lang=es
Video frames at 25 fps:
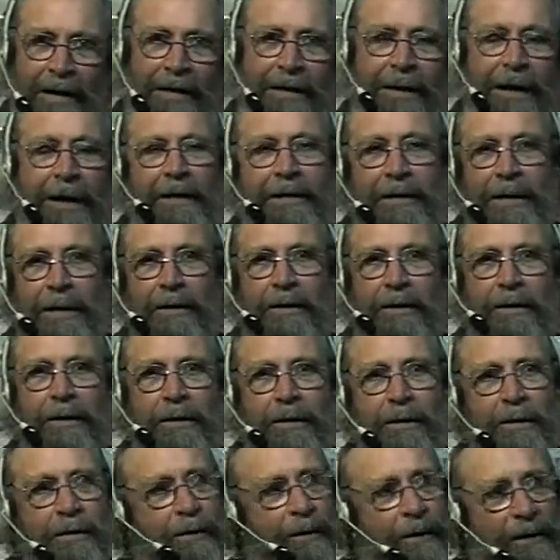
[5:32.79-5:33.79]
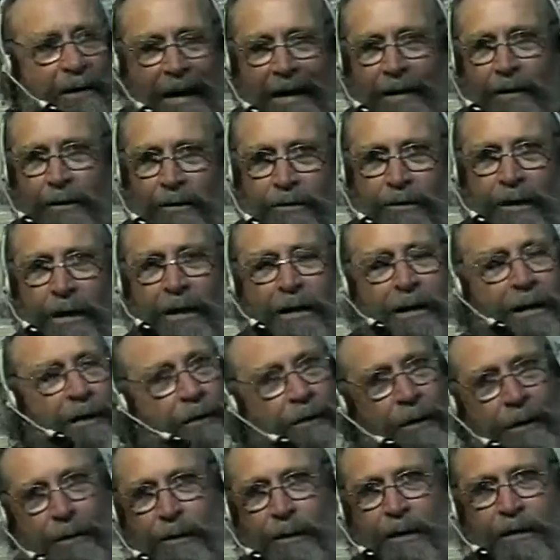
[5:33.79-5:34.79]
Y este loco, con las cosas que
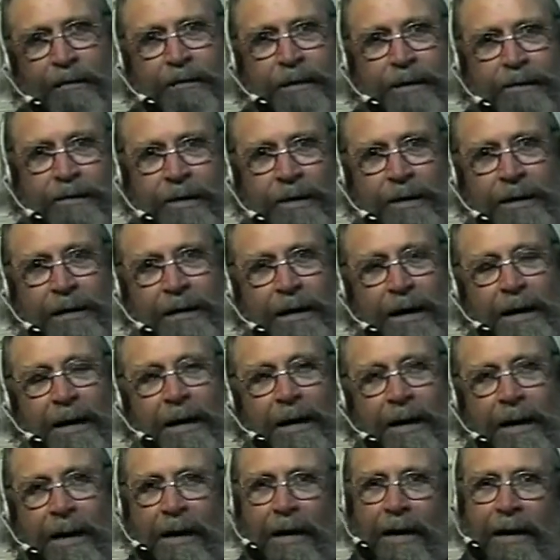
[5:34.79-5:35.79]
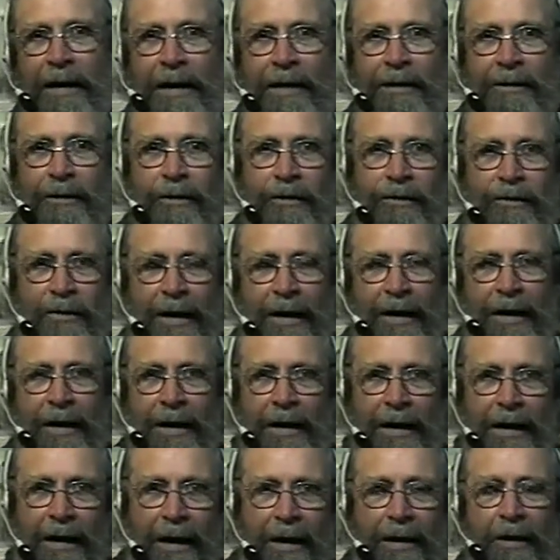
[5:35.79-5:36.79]
dijo, es bien fascista. Entonces,
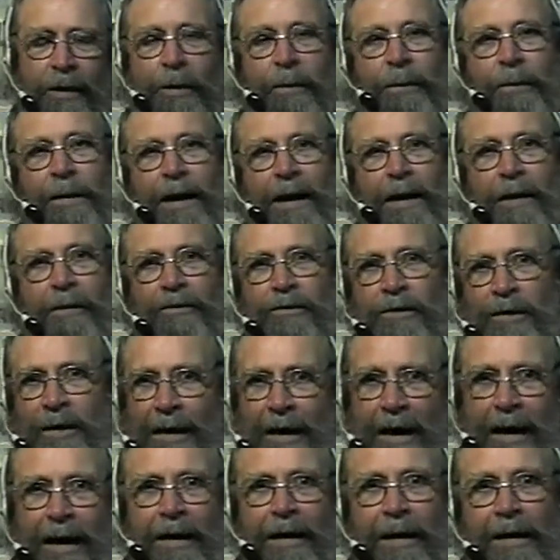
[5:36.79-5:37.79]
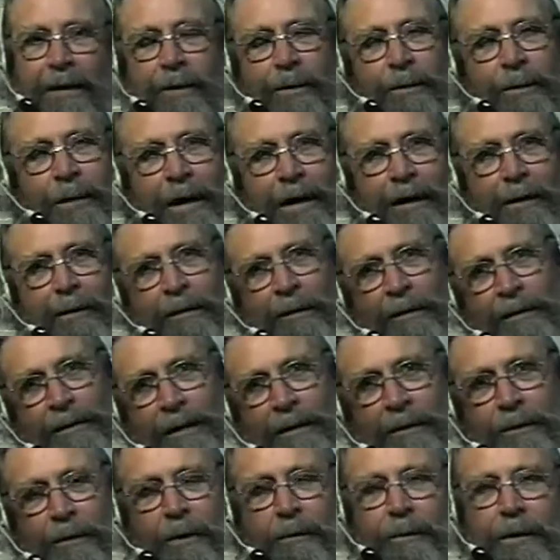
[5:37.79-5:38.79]
el gobierno, si ganan los blancos, va a
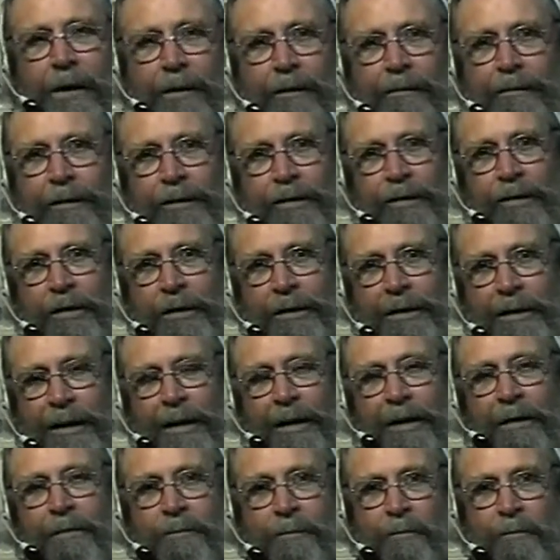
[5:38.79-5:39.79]
tener un gobierno fascista.